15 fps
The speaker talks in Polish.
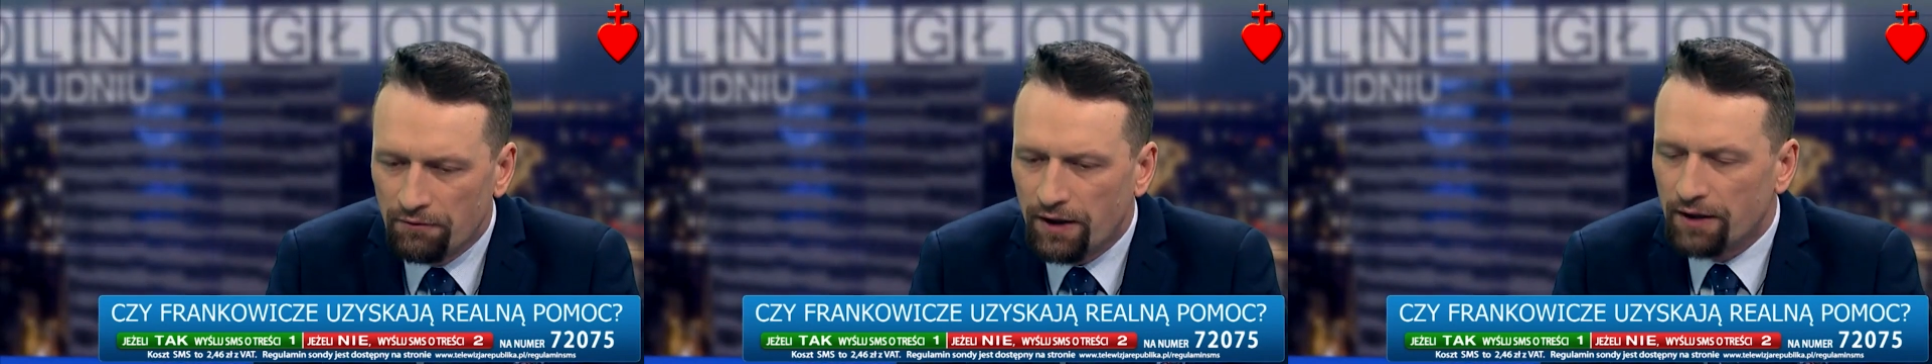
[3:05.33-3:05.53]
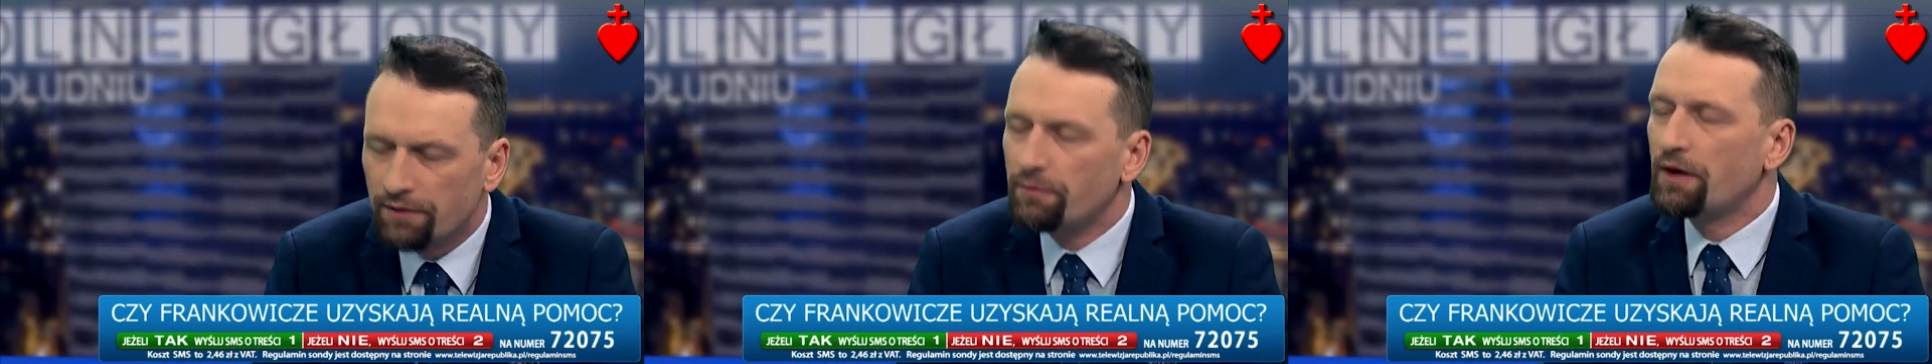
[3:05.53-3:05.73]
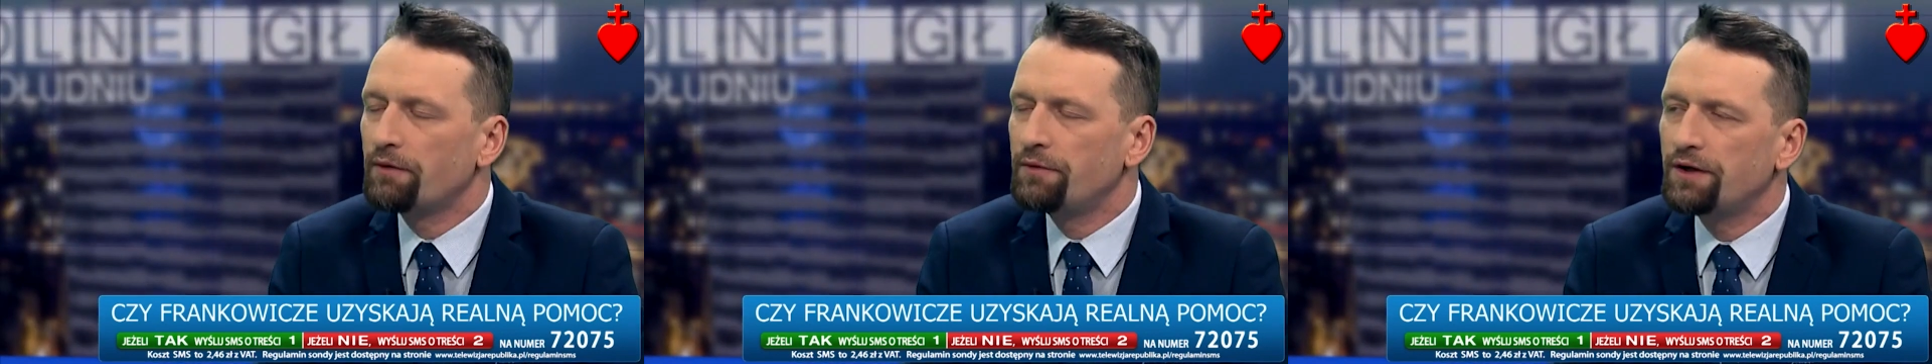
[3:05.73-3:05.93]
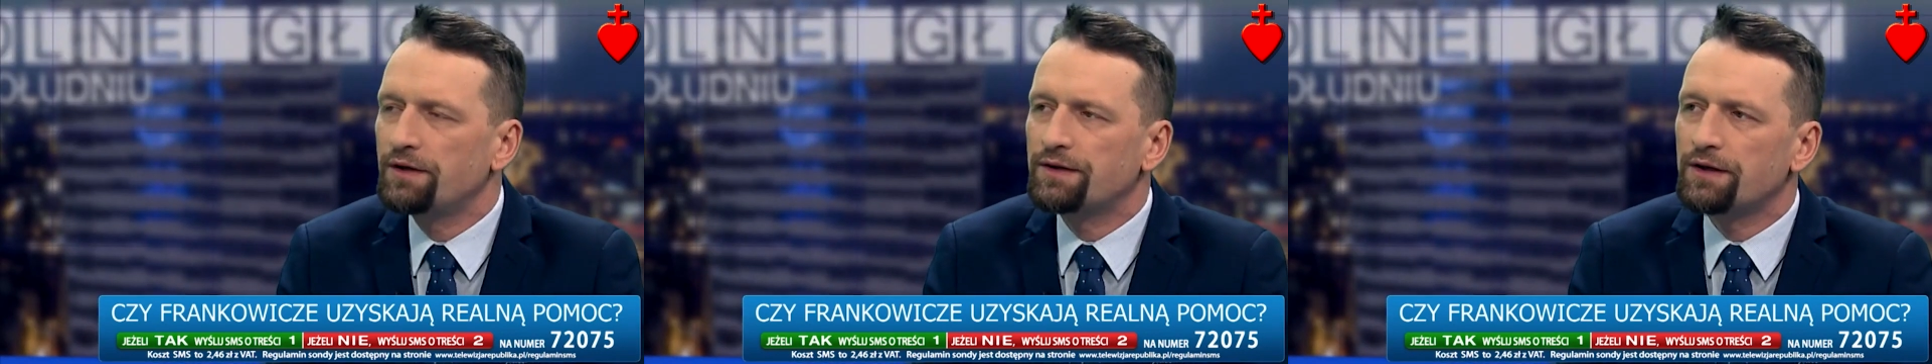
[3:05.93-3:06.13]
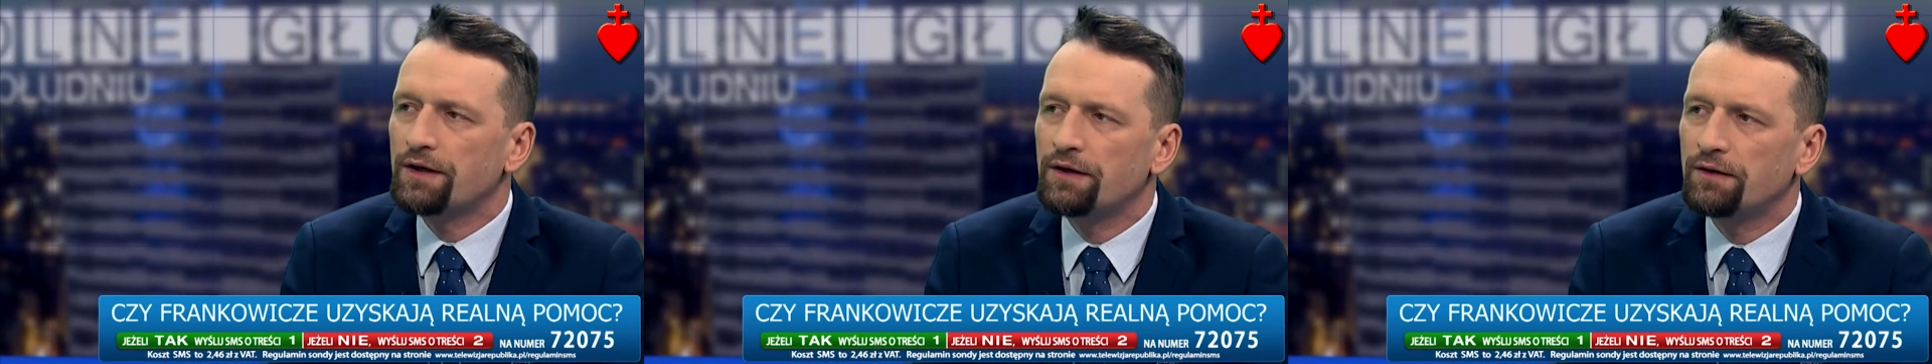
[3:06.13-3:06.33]
weekend miała
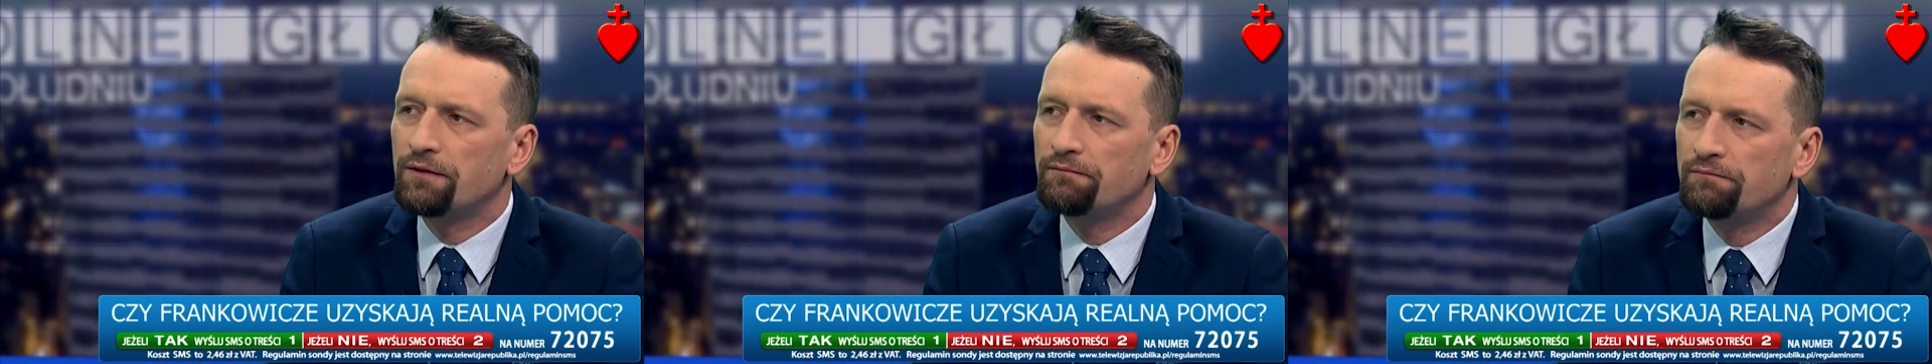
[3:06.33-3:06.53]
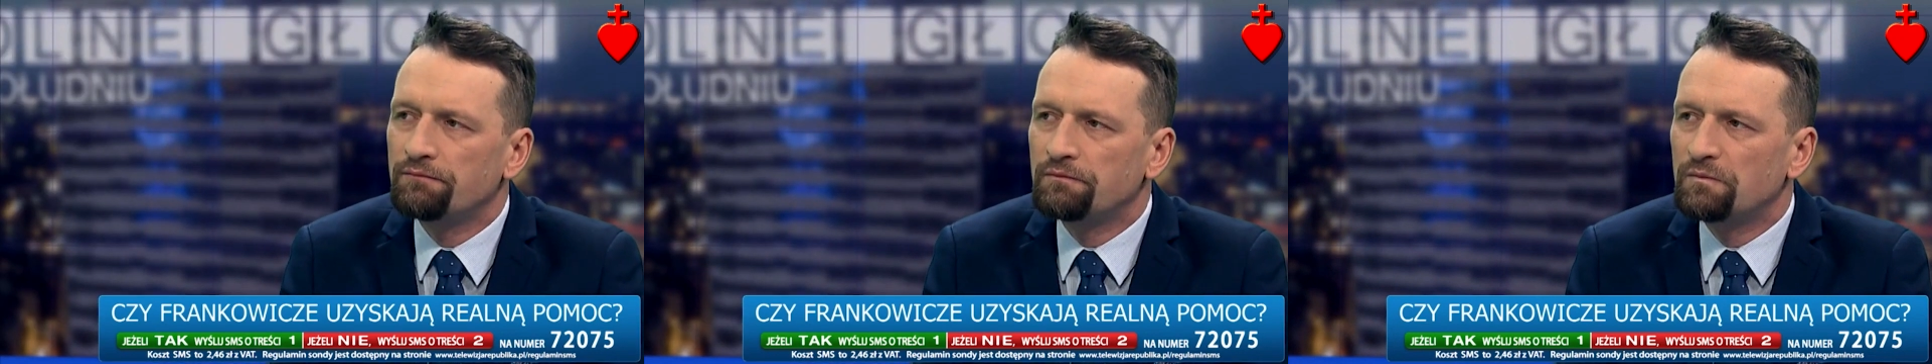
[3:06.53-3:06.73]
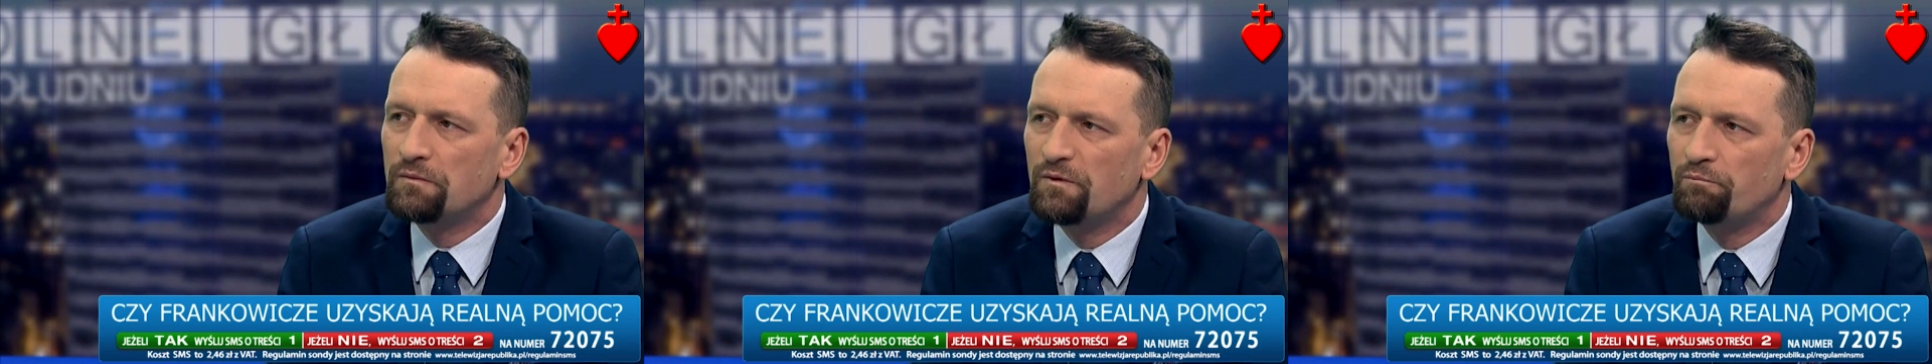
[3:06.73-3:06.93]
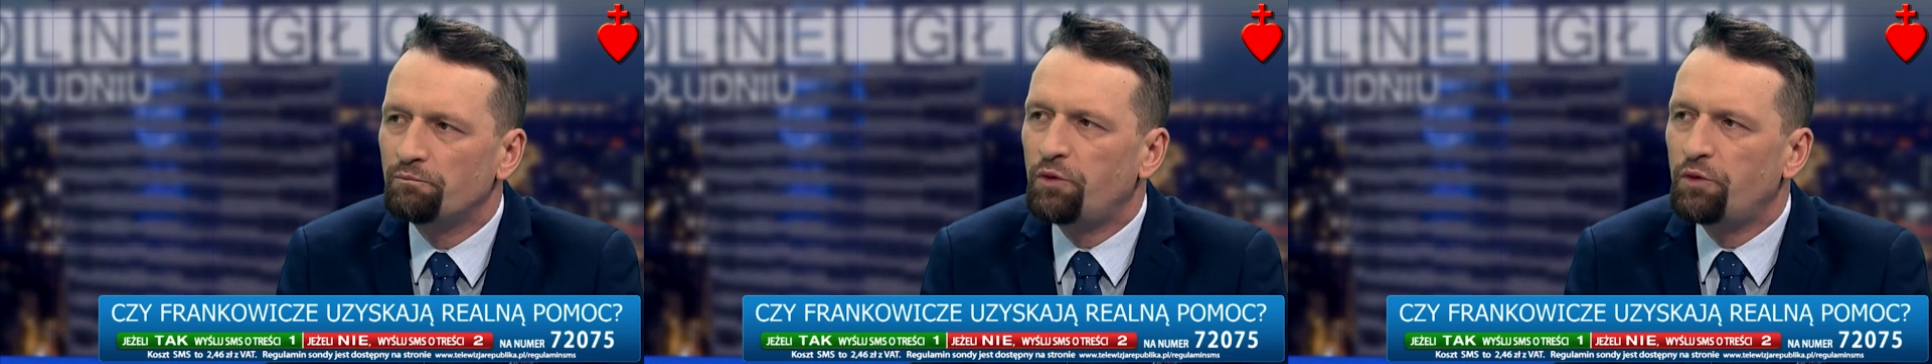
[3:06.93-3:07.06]
miejsce mm,